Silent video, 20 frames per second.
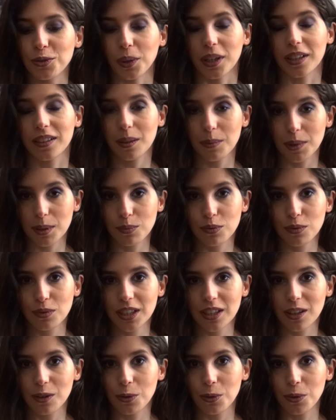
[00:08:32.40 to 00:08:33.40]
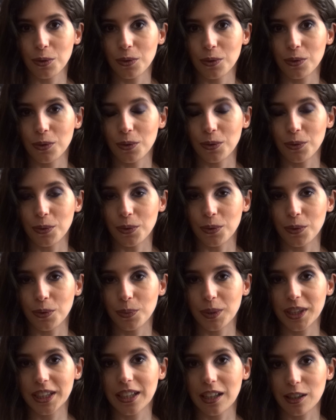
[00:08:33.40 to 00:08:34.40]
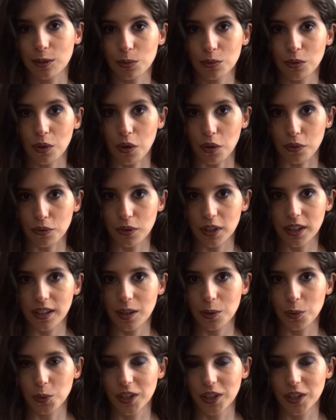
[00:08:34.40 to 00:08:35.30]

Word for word: J'aurais très bien pu dire le, petit garçon dans l'orphelinat